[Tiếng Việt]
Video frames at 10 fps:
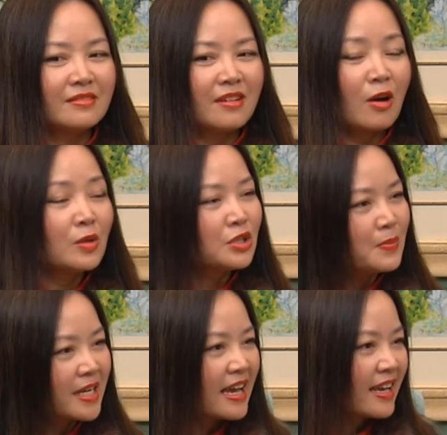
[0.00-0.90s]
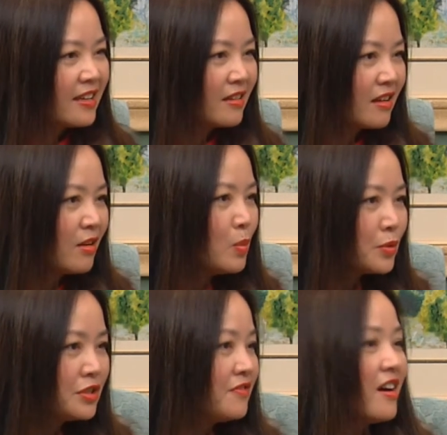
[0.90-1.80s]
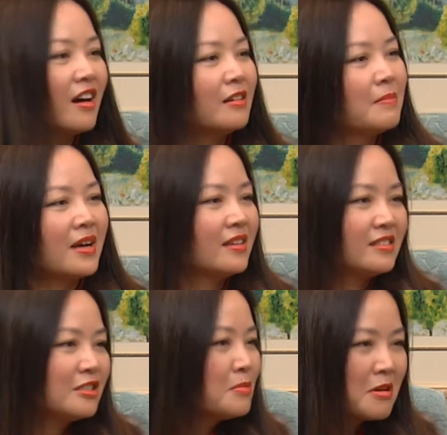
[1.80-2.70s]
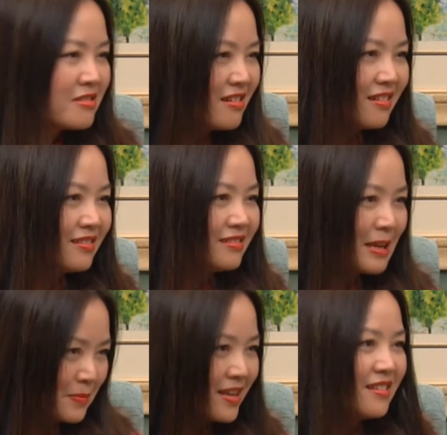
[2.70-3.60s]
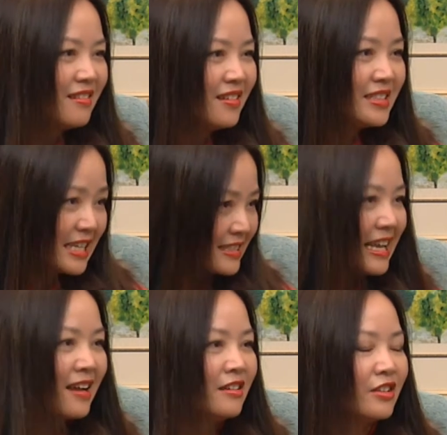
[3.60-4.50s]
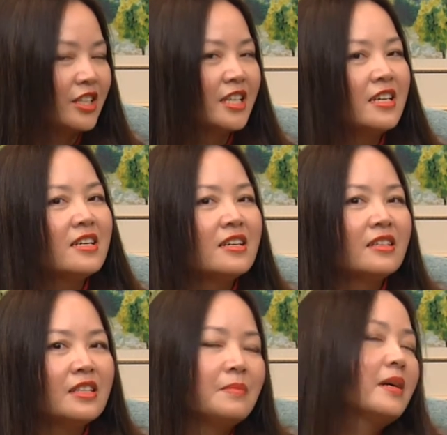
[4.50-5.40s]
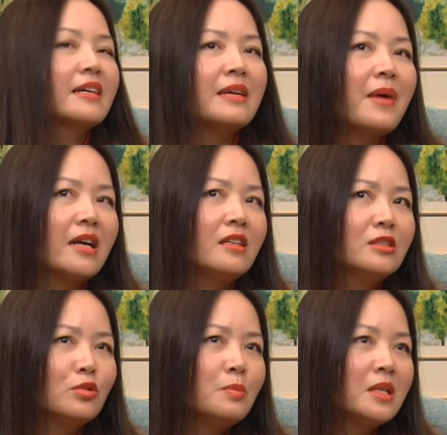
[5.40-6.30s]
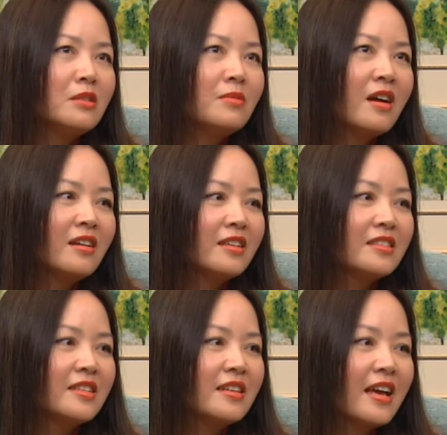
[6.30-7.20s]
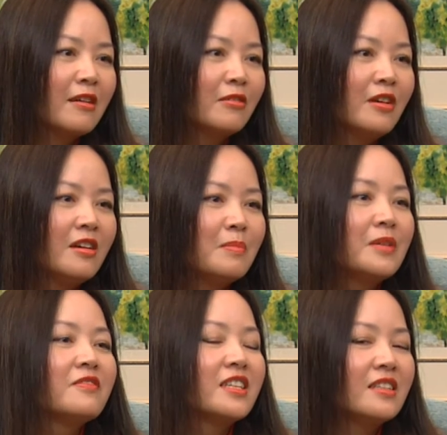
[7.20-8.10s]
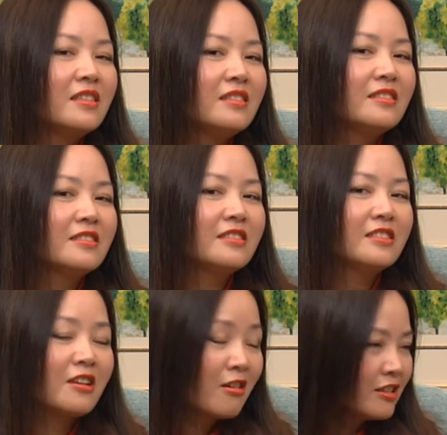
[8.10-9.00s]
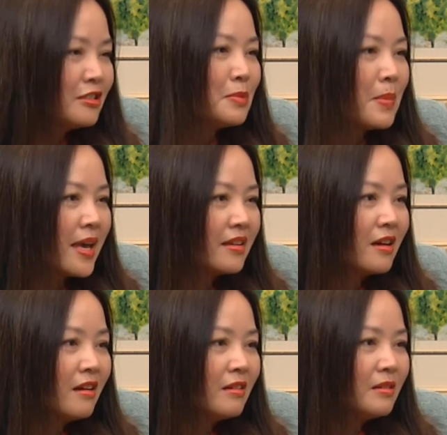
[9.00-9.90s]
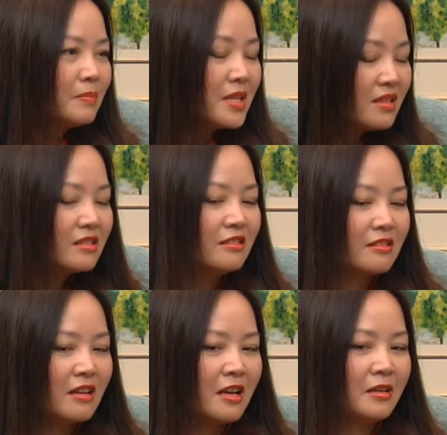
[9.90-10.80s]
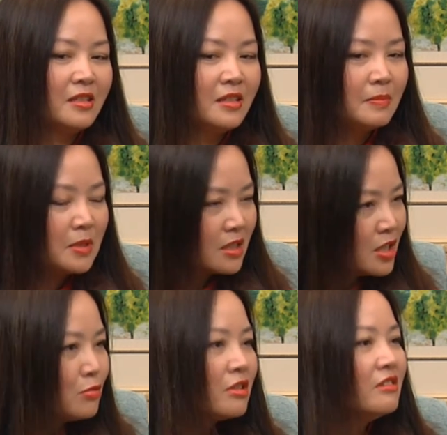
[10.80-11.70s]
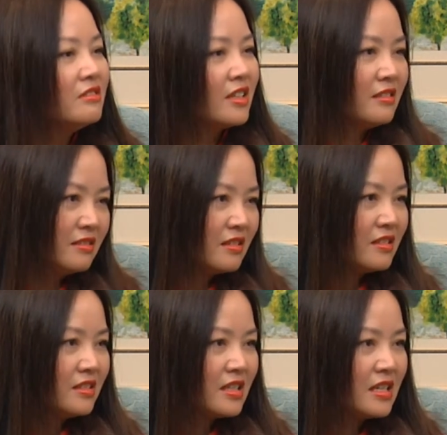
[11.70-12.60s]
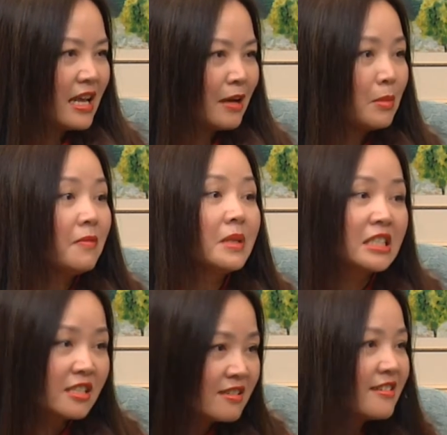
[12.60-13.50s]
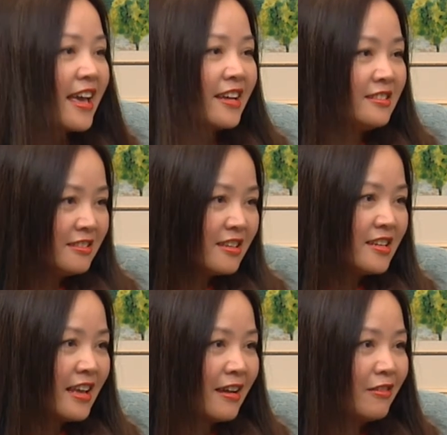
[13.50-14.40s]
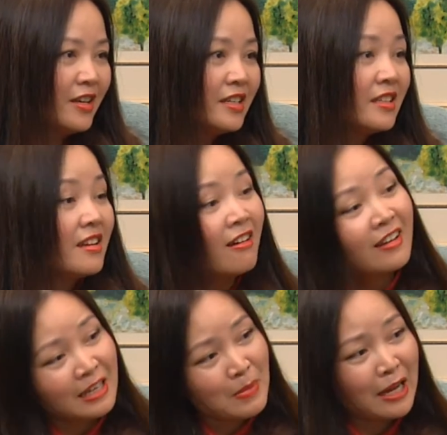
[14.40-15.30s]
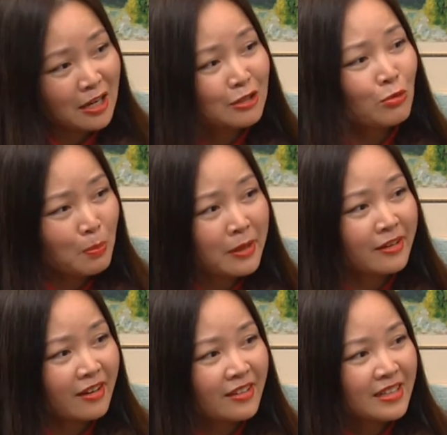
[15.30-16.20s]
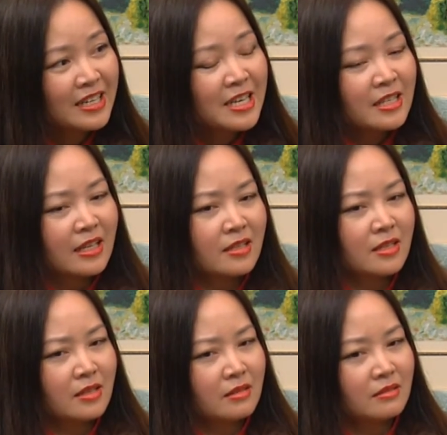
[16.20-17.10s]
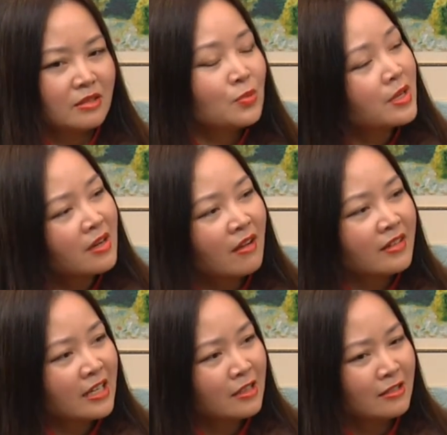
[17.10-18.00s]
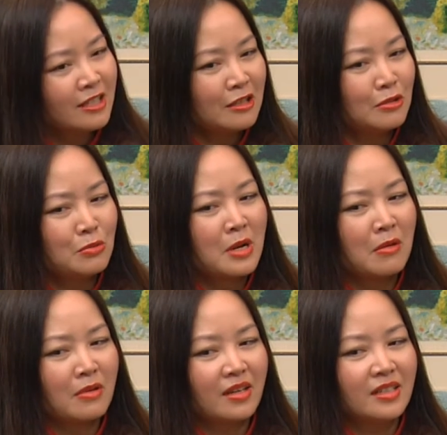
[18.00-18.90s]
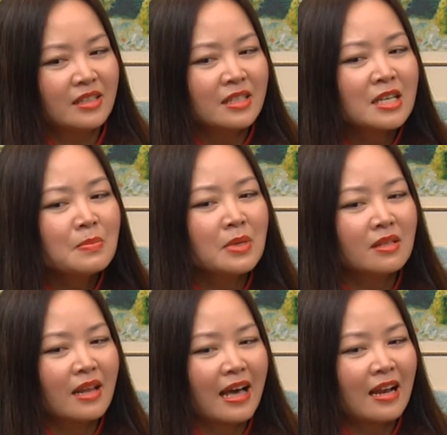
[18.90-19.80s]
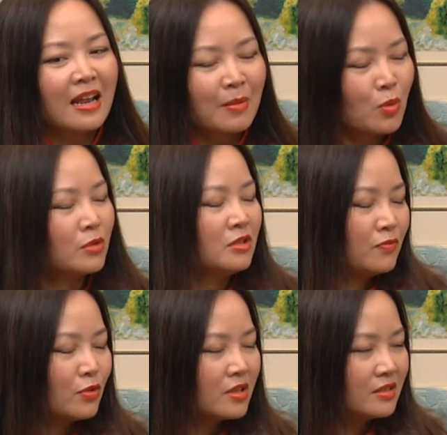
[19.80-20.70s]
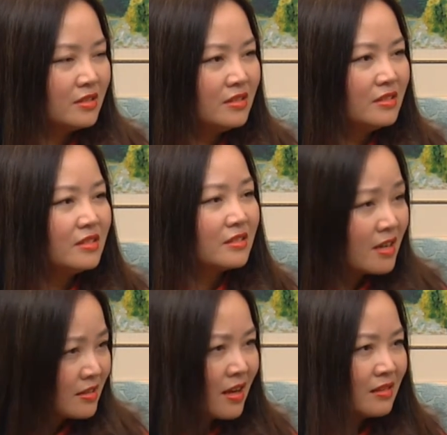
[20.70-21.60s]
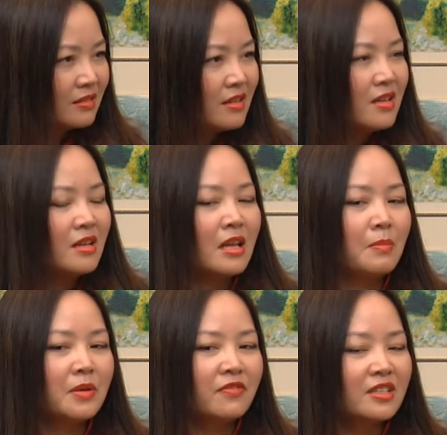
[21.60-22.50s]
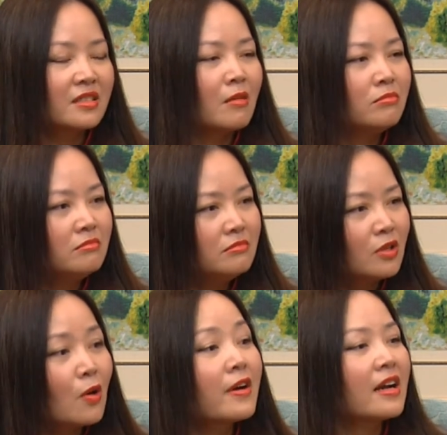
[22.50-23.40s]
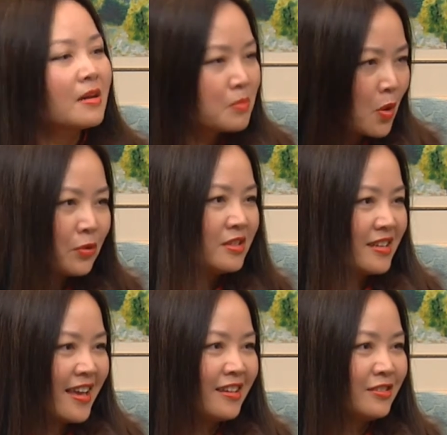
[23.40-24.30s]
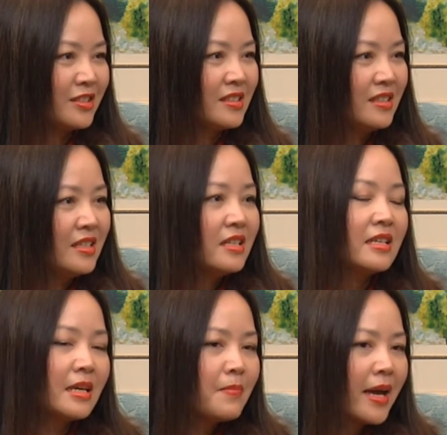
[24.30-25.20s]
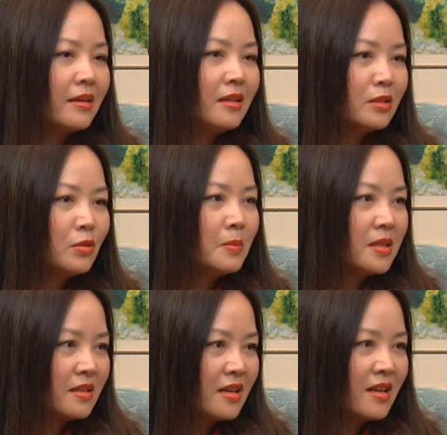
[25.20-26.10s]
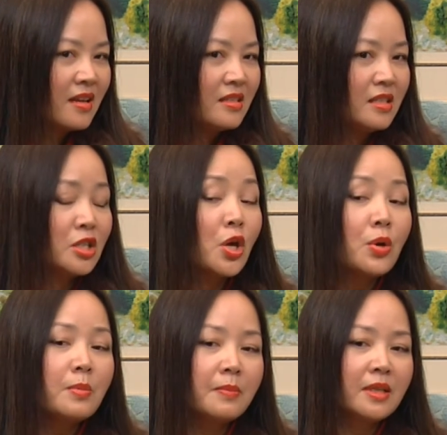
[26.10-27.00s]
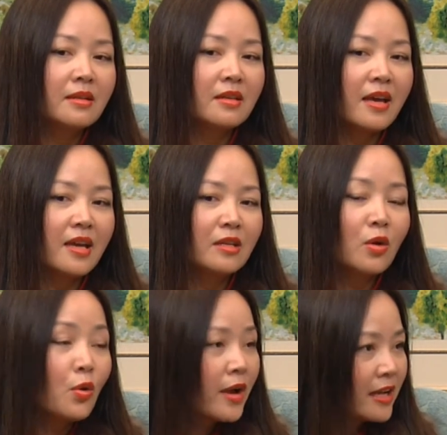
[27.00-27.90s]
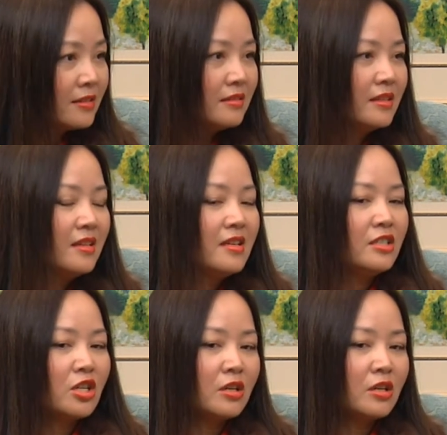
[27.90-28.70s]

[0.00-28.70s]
có người bạn gái hay là có một người vợ mà chưa bao giờ lập gia đình ừ. chắc chắn rồi ừ. nhưng mà cái bản lĩnh của mình lúc đó là như thế nào mình phải cho cái người mẹ đó biết được là mình yêu thương cái người đó như thế nào mà mình xứng đáng như thế nào thì đó là cái bản lĩnh của mình đó tại vì chúc đã nói ngay ngay từ lúc đầu là khi mình đã là một người phụ nữ đơn thân là mình phải sống cố gắng gấp đôi người khác rồi thì cái bản lĩnh của mình ở đây là gì nếu mà mình có thể cố gắng trở